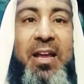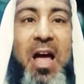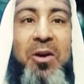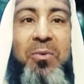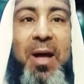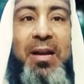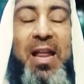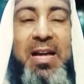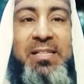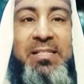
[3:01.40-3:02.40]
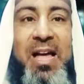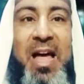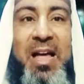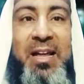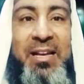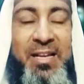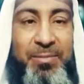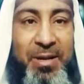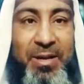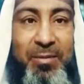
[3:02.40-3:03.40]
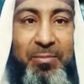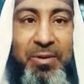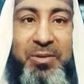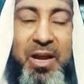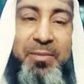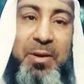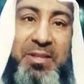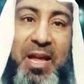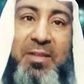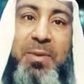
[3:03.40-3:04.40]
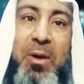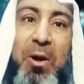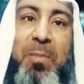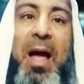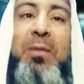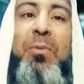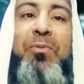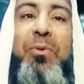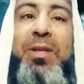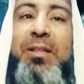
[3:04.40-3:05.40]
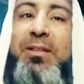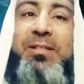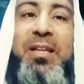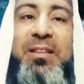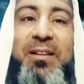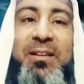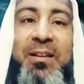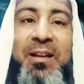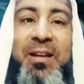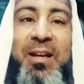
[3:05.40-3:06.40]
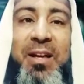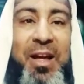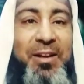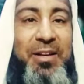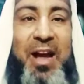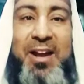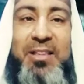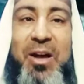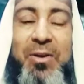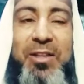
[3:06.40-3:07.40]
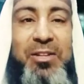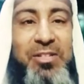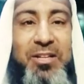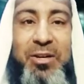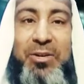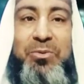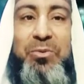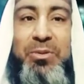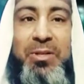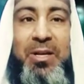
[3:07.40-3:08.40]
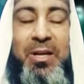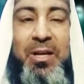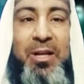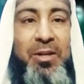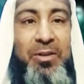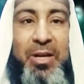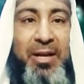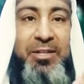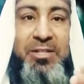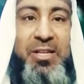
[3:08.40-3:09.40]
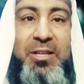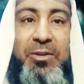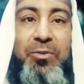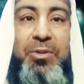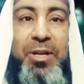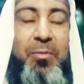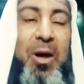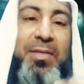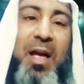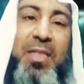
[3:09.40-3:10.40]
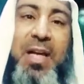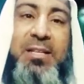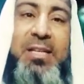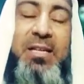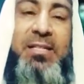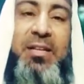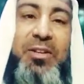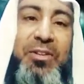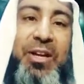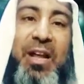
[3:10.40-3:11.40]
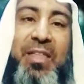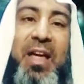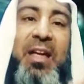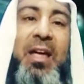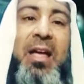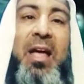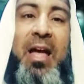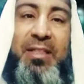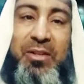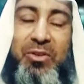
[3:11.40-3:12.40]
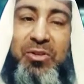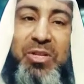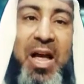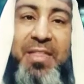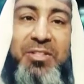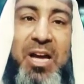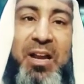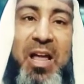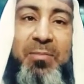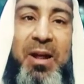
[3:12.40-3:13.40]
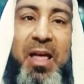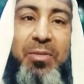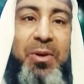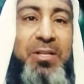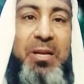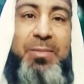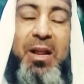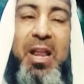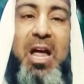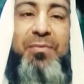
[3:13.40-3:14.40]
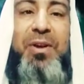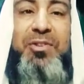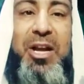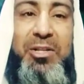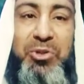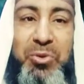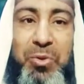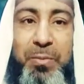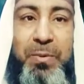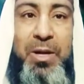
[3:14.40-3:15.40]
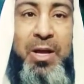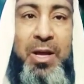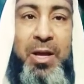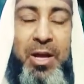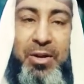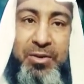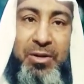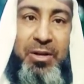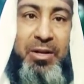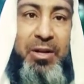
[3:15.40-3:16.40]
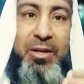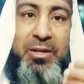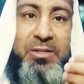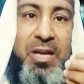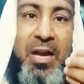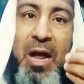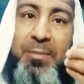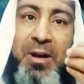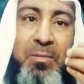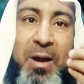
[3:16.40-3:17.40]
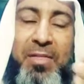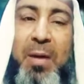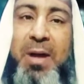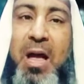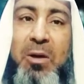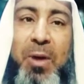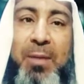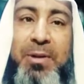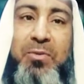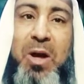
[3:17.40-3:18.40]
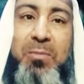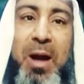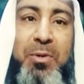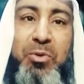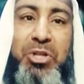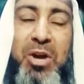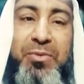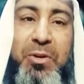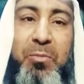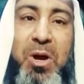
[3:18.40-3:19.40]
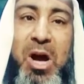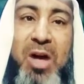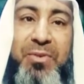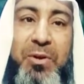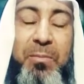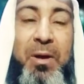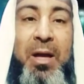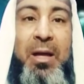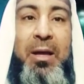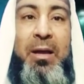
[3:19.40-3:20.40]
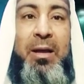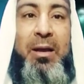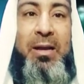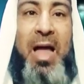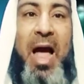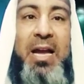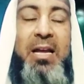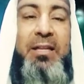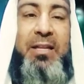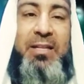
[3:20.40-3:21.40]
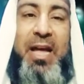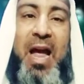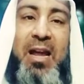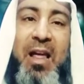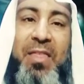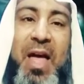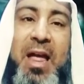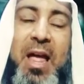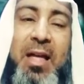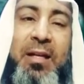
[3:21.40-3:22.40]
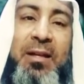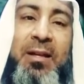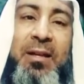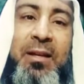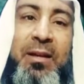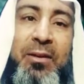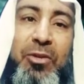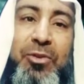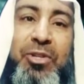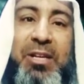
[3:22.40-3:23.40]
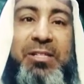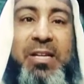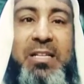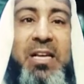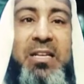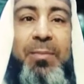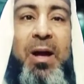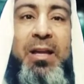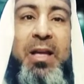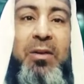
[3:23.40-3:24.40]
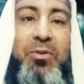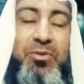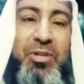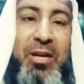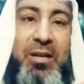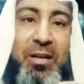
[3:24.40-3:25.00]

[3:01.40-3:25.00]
يا أخوان الأعزاء اللي بي يعني منطقة فيها وباء المفروض هي تنسد إن كانت دولة تنسد الحدود يعني تنسد الحدود احنا ما عندنا قضايا سياسية تنتهي القضايا ينتهي هذا إن شاء الله المرض ونسأل من الله يفرج على الشعوب يسهل امر المرضى بحق محمد وال محمد ويشافيهم ويعافيهم لكن تنتهي هاي القضايا ترجع السياسات كما هي ترجع